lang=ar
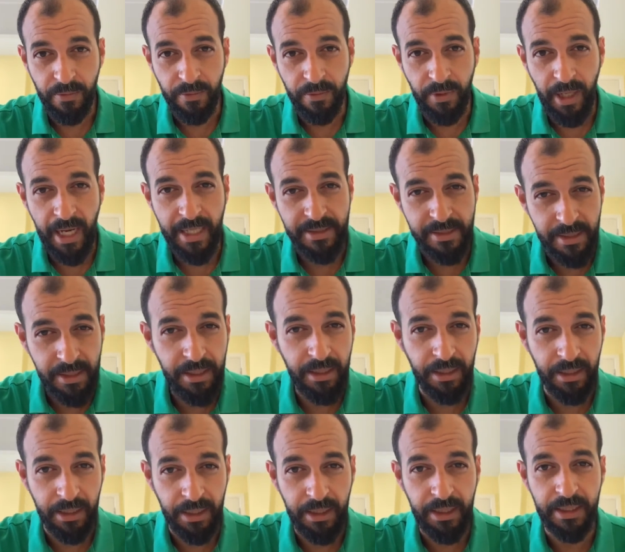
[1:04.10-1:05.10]

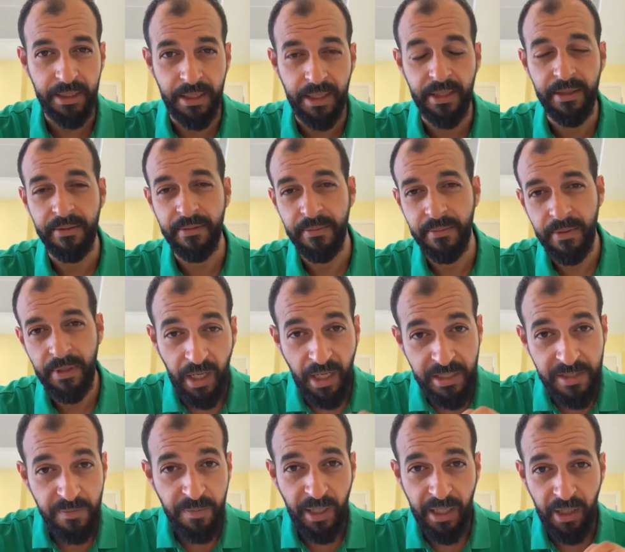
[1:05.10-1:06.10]
وحزين جدا
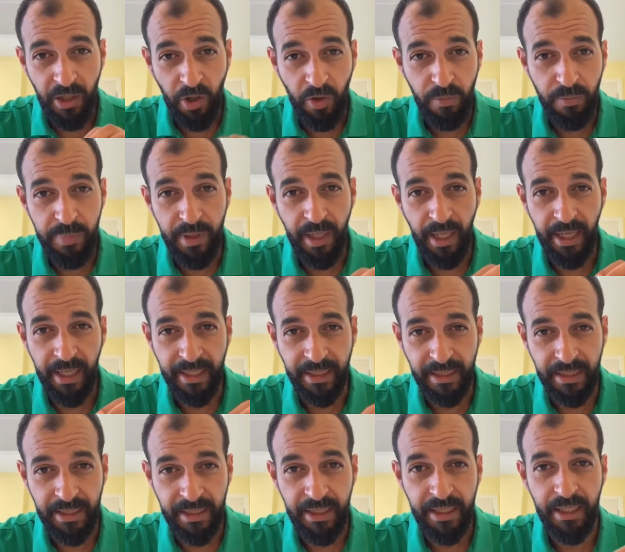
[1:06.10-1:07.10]
أصبح الحب
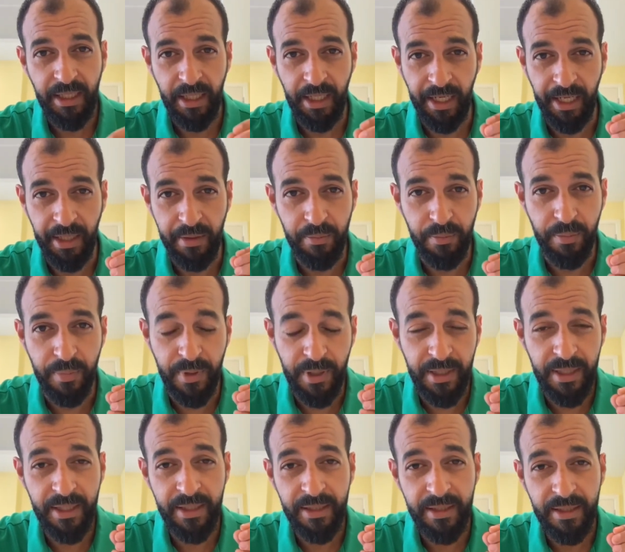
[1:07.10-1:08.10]
الحقيقي عبء
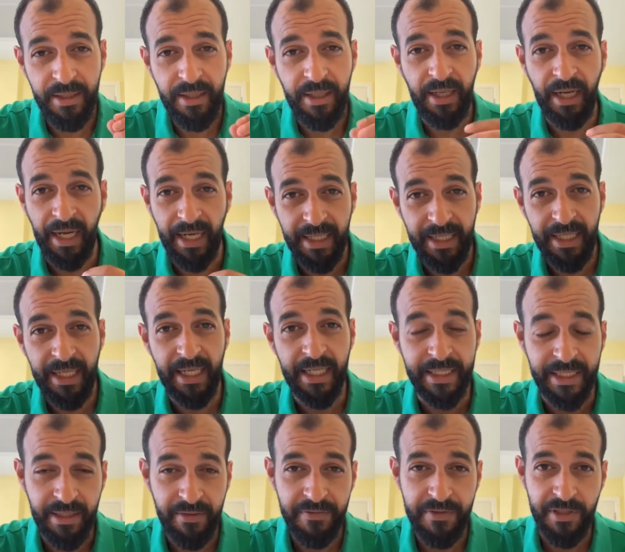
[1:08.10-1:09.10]
على
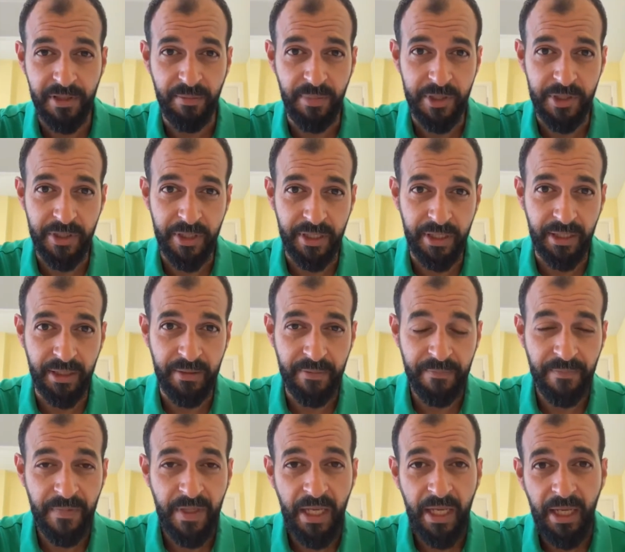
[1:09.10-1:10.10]
النفس البشرية
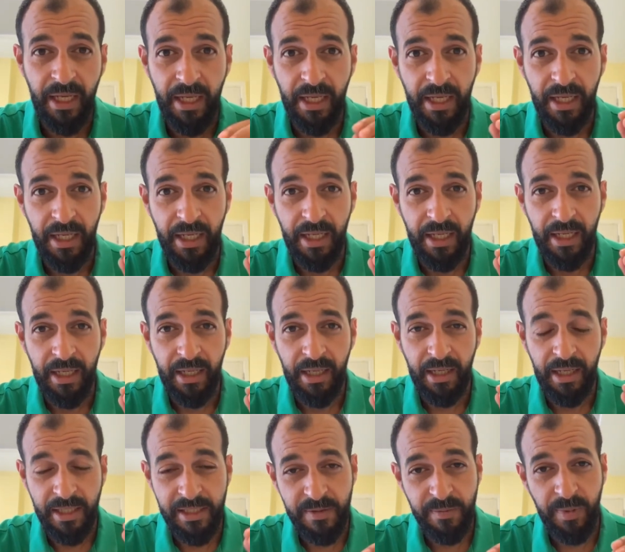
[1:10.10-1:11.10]

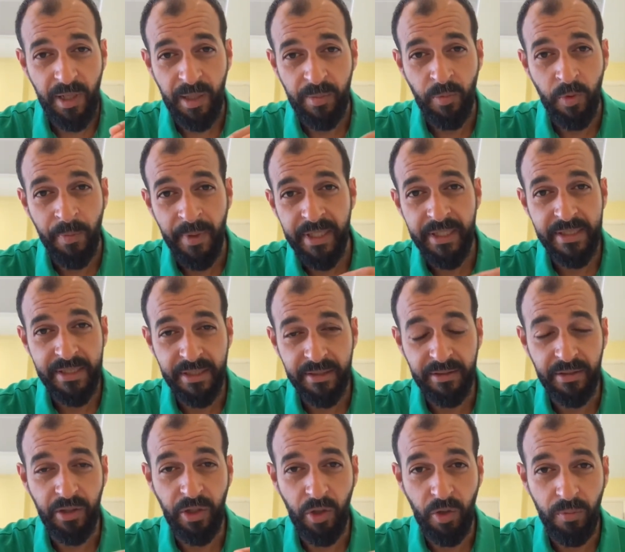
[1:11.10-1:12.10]
أصبح ممارسة
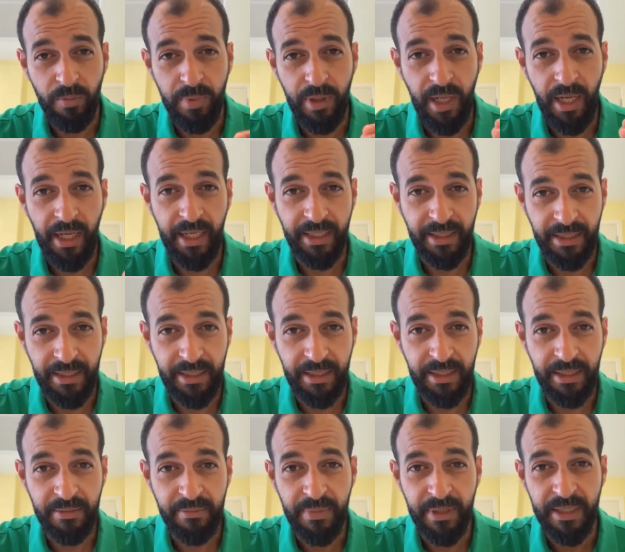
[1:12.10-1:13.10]
الحب الحقيقي
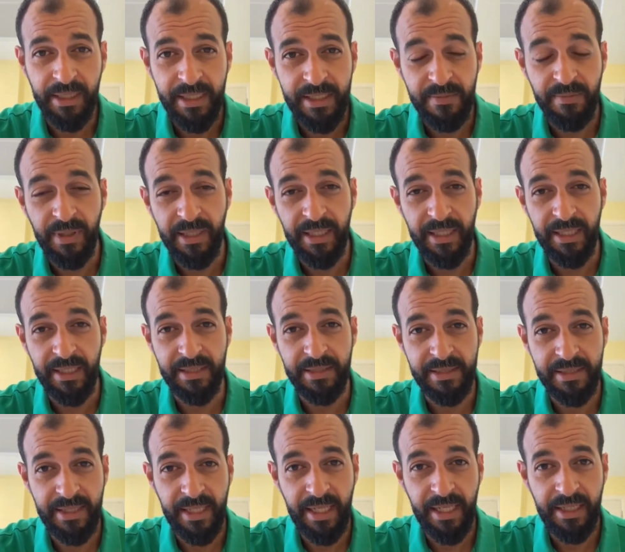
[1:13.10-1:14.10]
بالنسبة
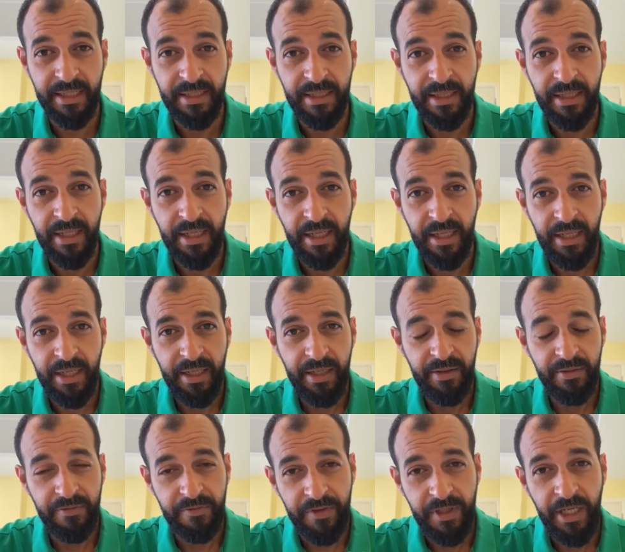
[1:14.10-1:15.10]
للإنسان
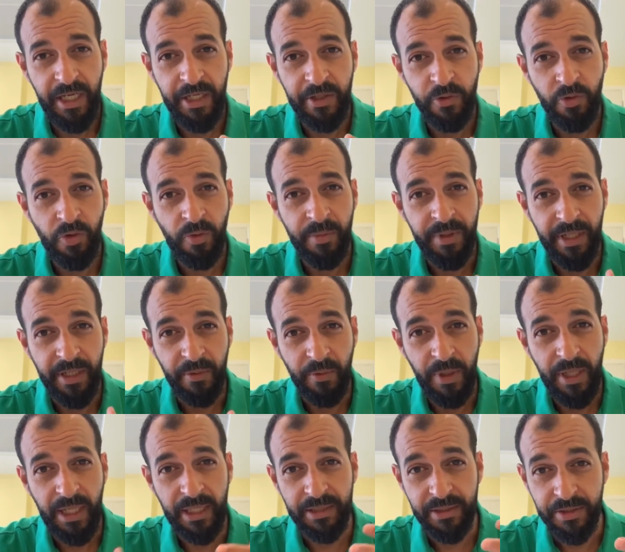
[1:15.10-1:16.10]
فيها نوع من
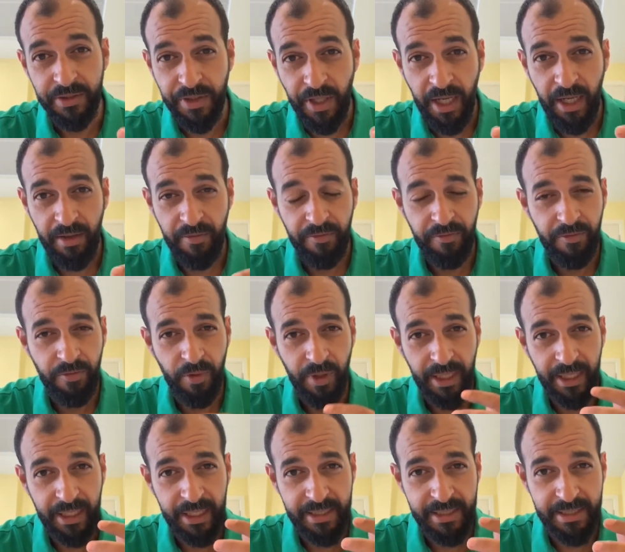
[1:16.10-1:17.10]
أنواع الضعف
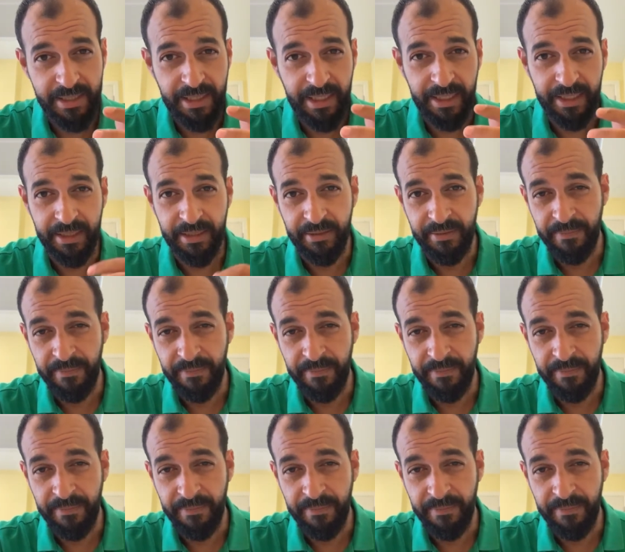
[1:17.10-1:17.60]
والخذلان